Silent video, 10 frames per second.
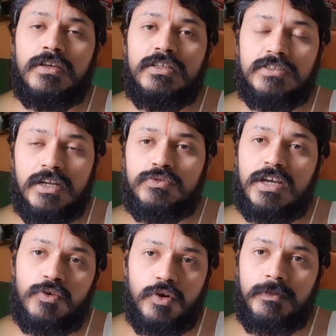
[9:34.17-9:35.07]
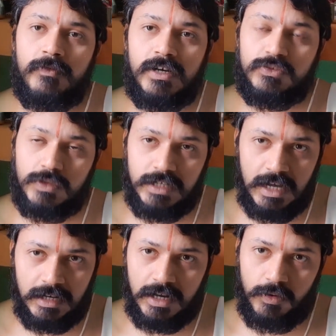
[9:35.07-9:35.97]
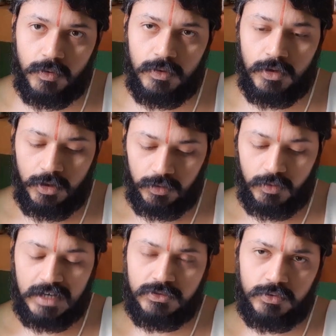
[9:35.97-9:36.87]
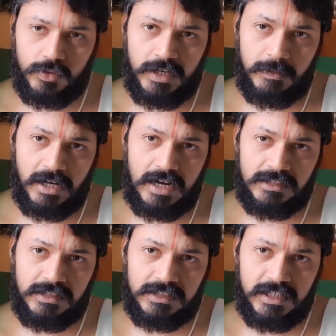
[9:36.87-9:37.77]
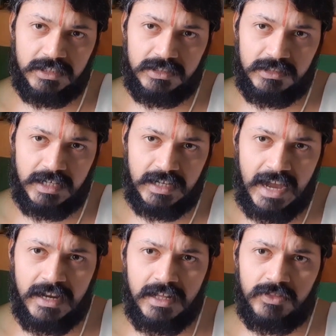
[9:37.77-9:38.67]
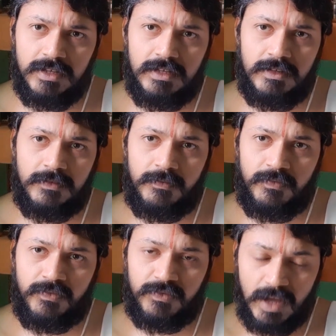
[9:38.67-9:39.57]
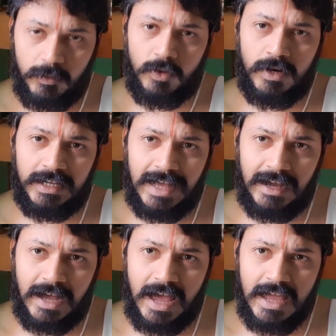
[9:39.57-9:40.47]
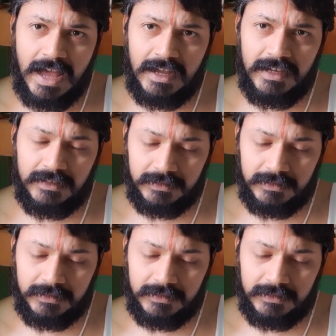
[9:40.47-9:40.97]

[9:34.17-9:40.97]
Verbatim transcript: कि इच्छा अनुसार कोई भी वर्ण स्वीकार कर लो तो अर्जुन तो एक प्रकार से श्री कृष्ण से कह ही रहे थे तब उन्होंने क्या कहा है आगे